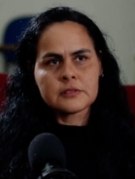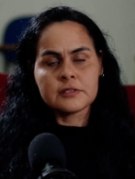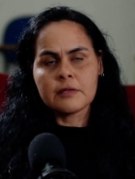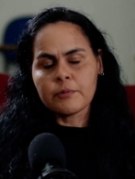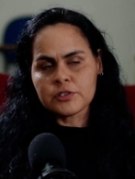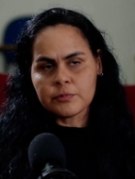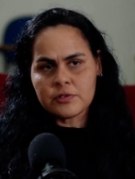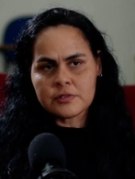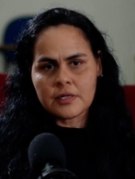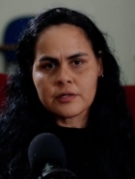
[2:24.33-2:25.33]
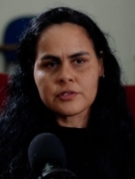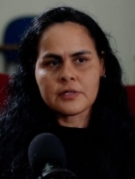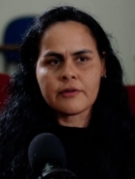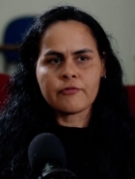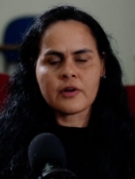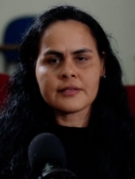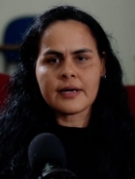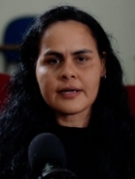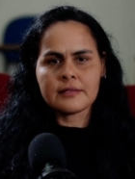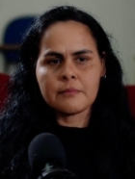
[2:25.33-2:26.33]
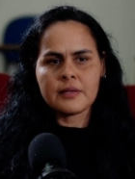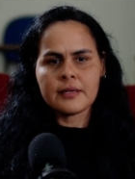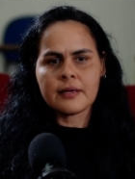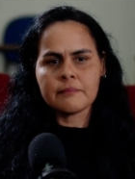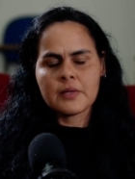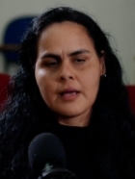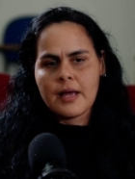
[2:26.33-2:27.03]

depois de muitos anos né, fora da academia,